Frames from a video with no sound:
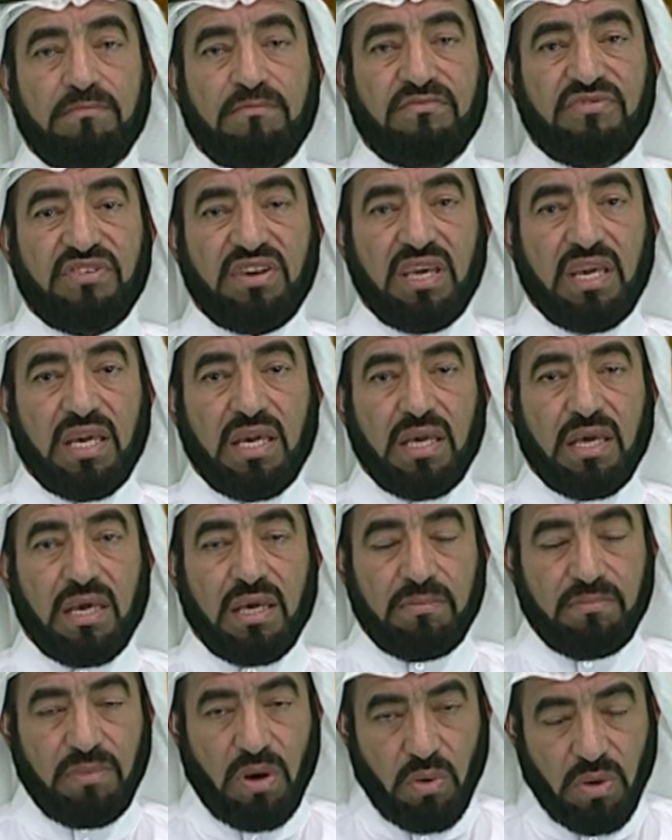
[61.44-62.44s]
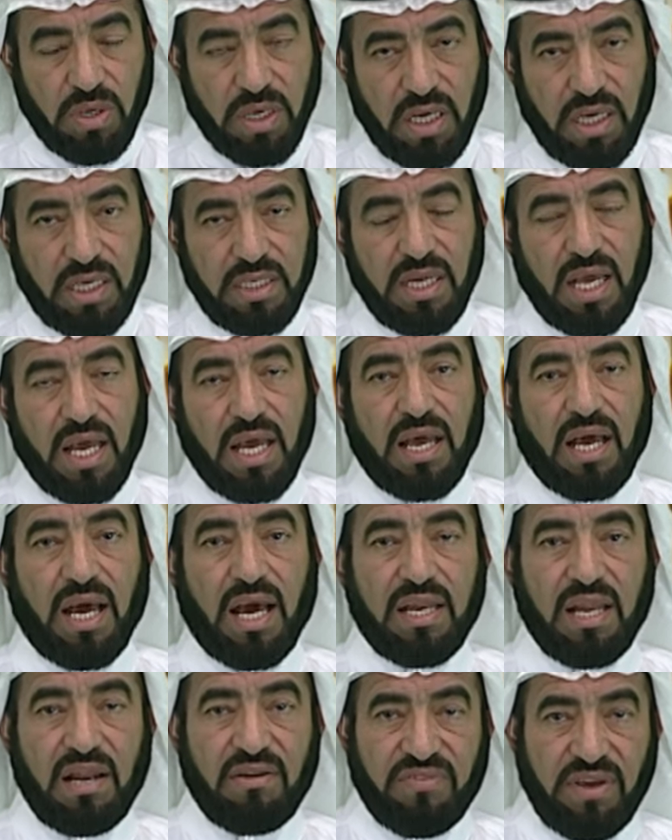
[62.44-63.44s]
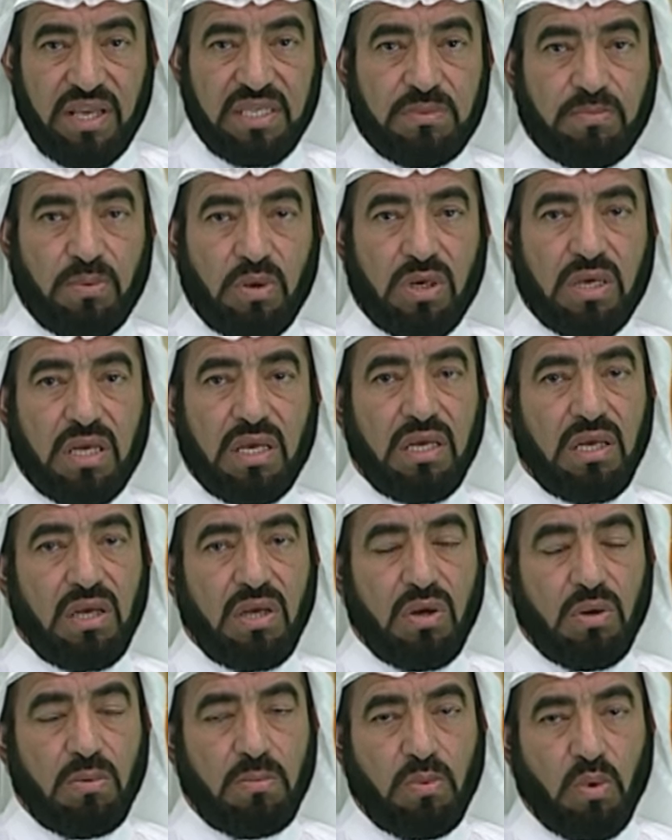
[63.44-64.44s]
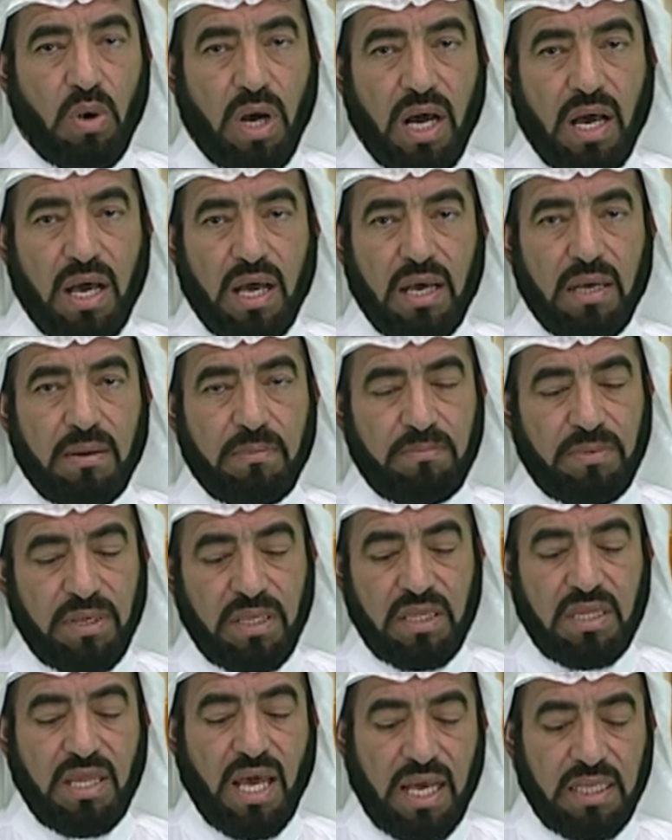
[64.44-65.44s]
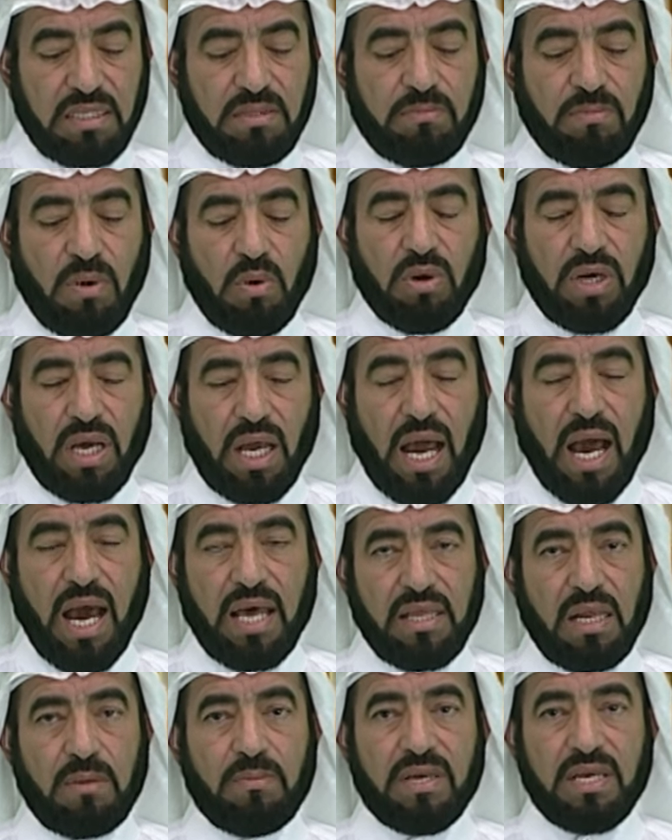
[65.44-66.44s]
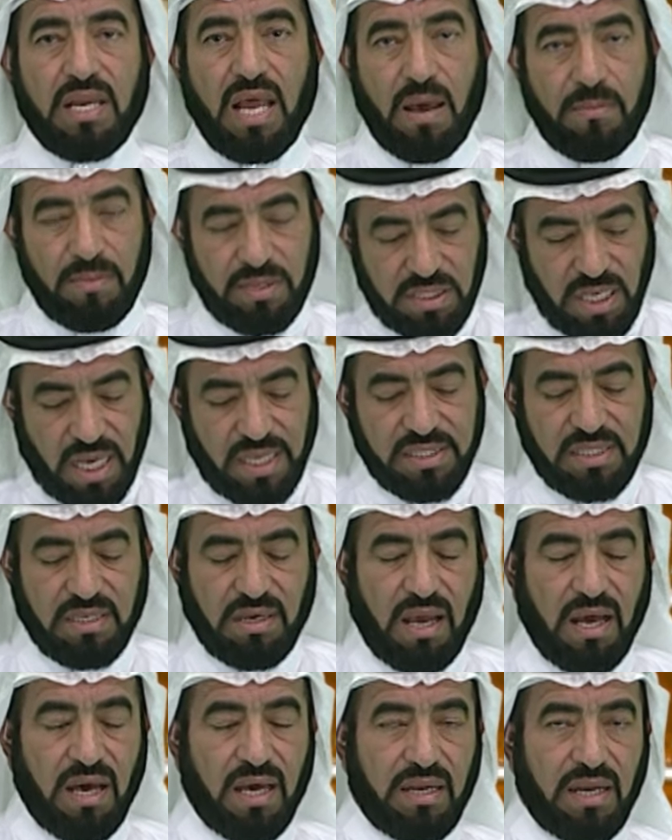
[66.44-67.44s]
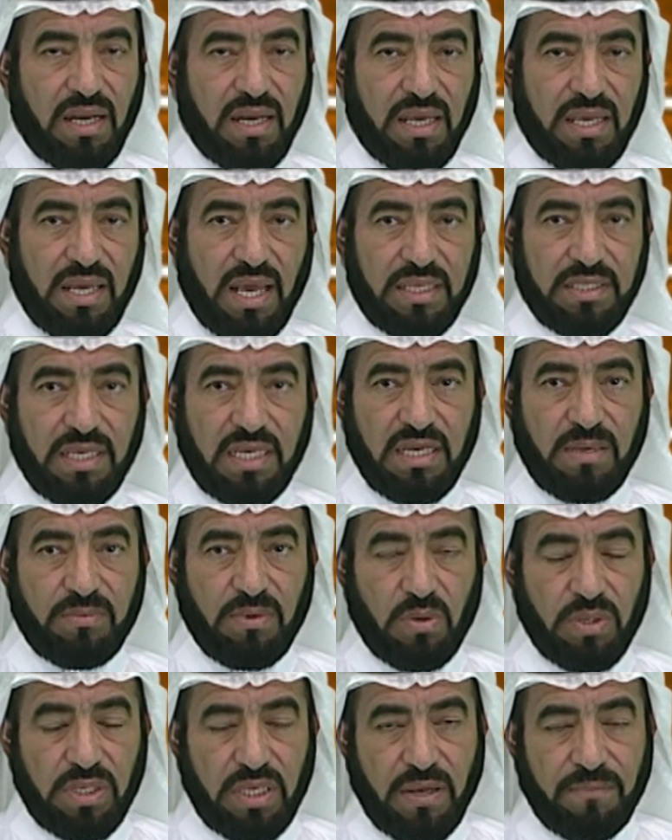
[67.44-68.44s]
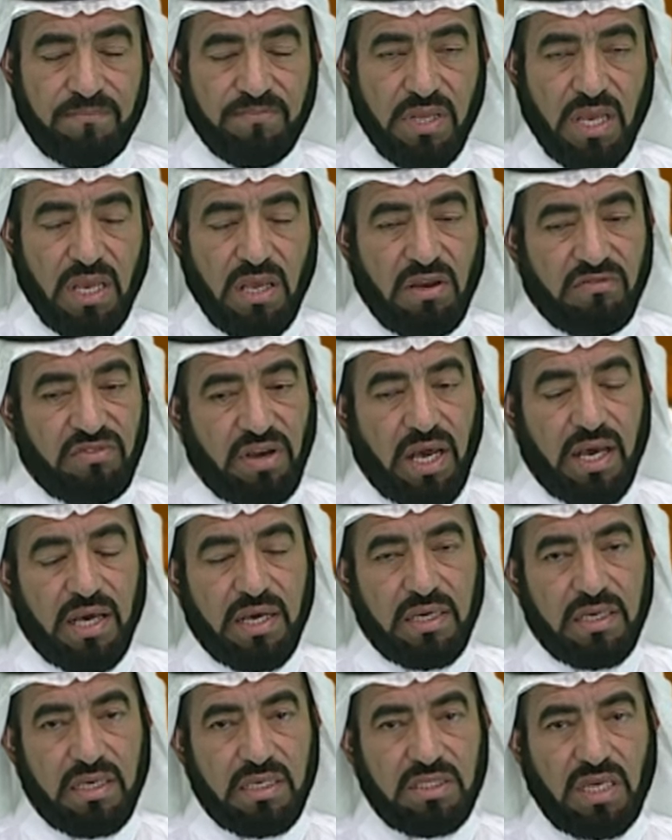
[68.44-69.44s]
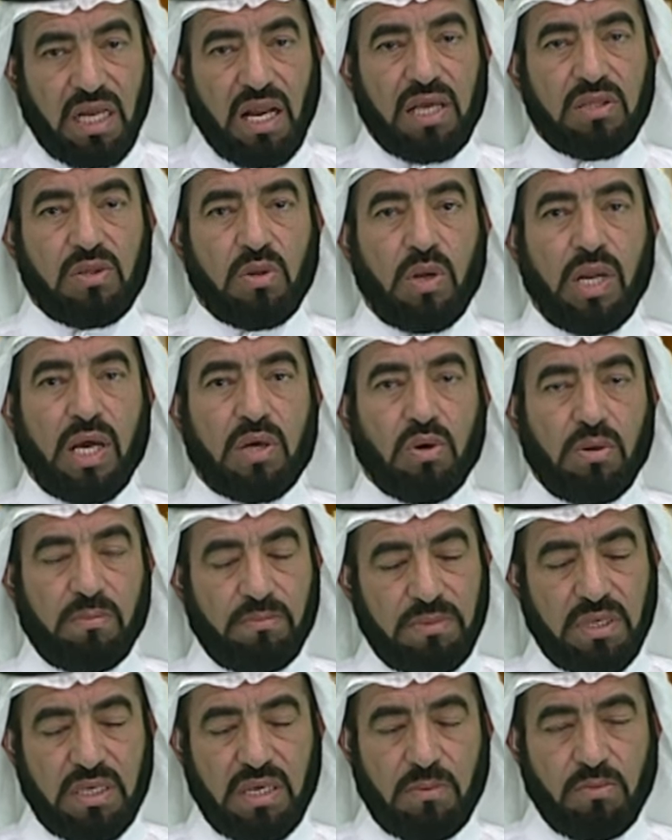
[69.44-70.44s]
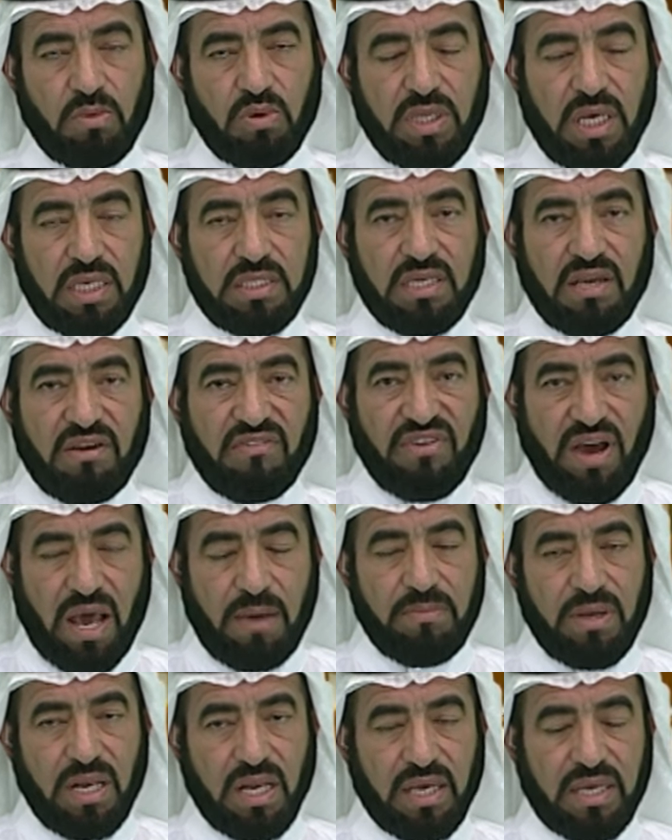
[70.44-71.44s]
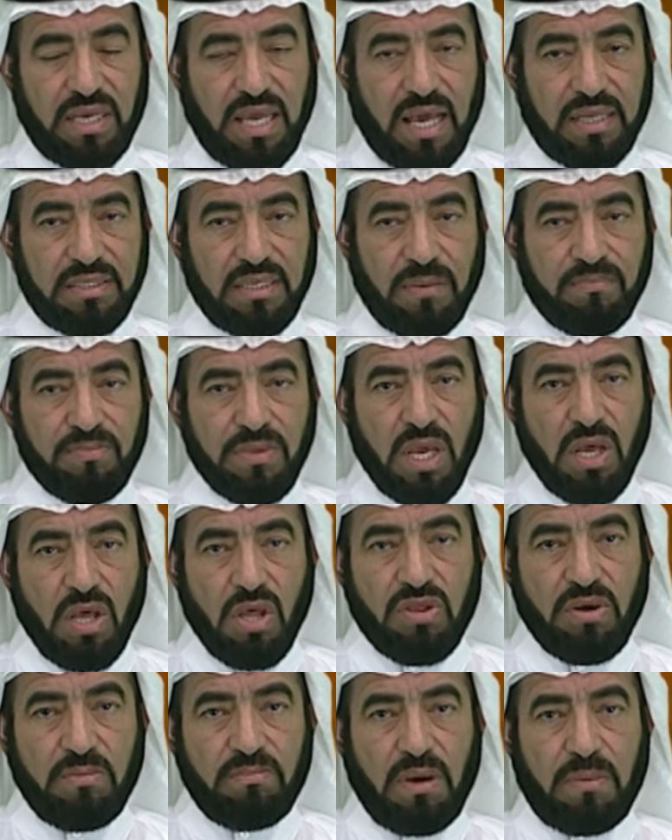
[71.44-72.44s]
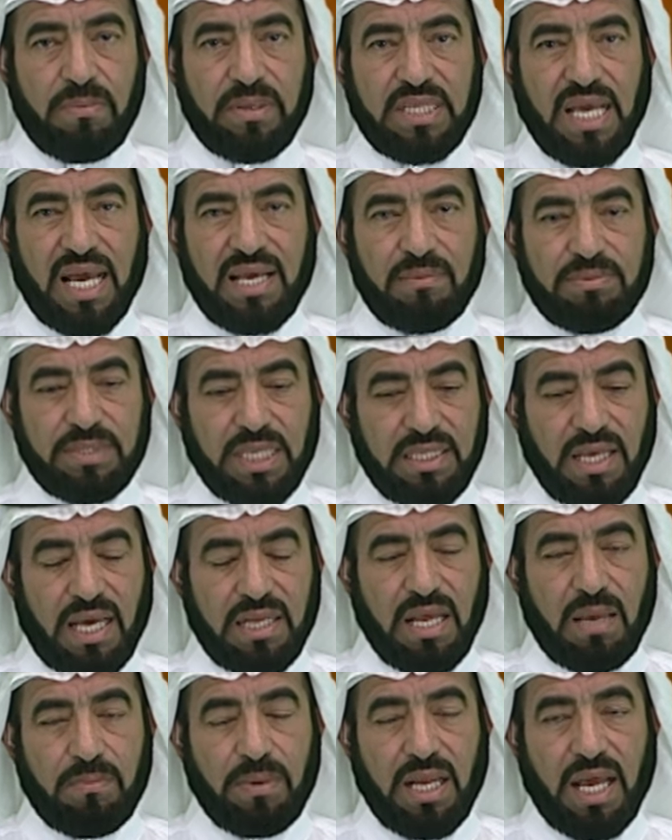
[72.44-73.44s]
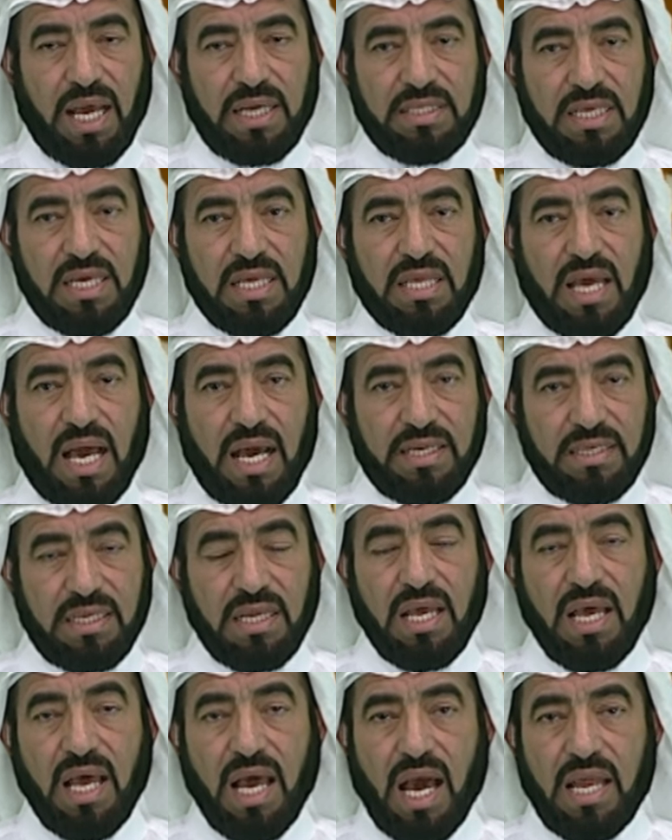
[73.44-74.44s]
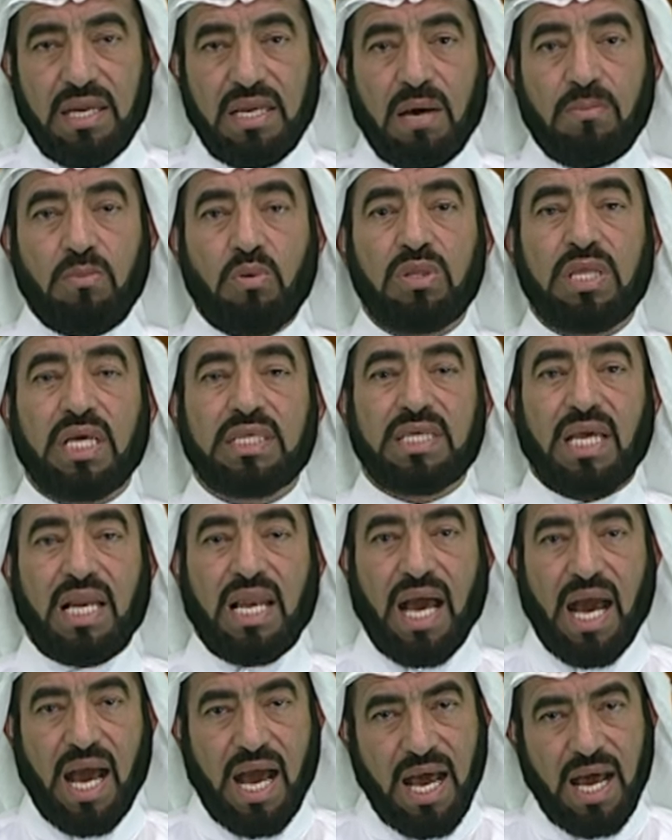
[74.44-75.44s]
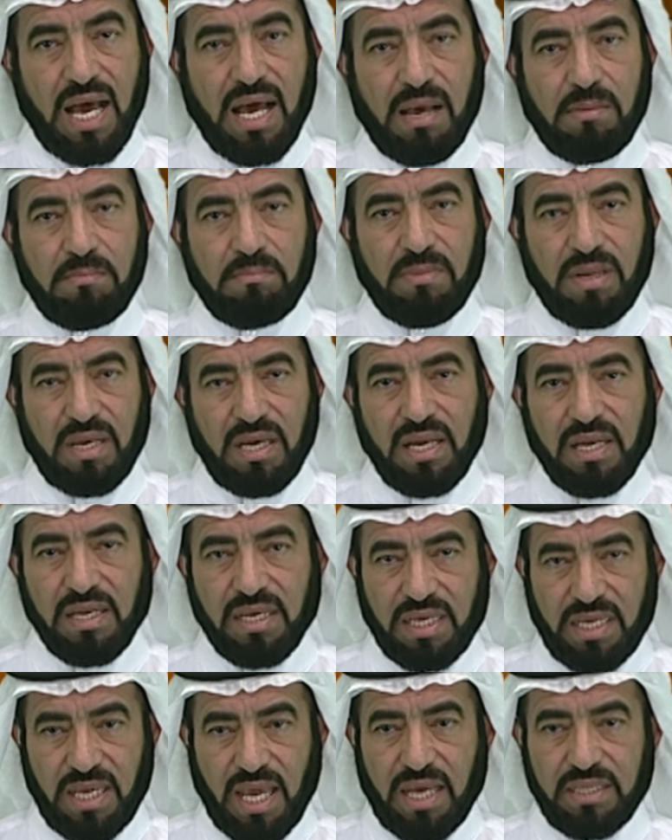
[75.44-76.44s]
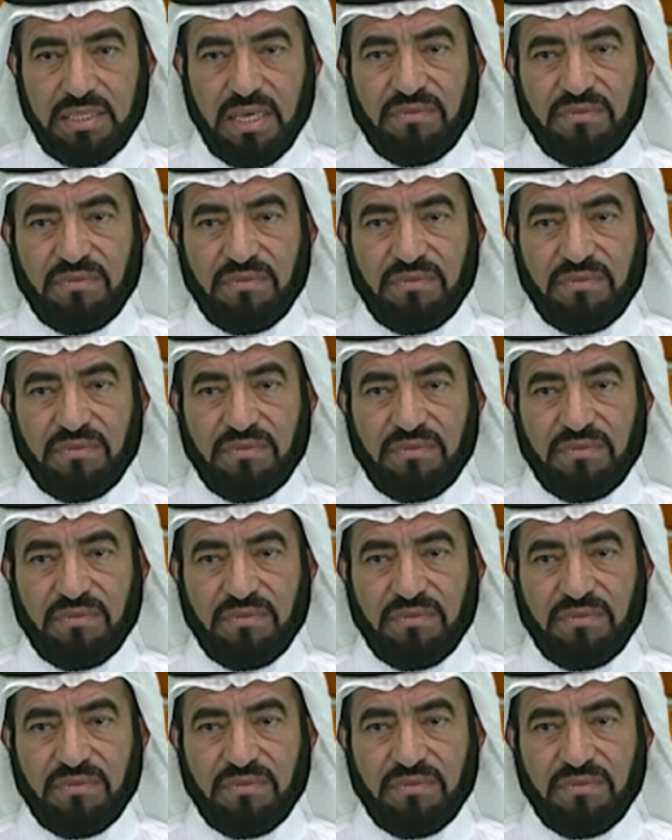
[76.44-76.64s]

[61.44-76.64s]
في موقعنا على الفيسبوك وبالذات موقع هذا البرنامج أسرار القيادة النبوية فشرحت لكم نموذج فهم القيادة ثم ابتدأنا بالحديث عن النموذج العام للقيادة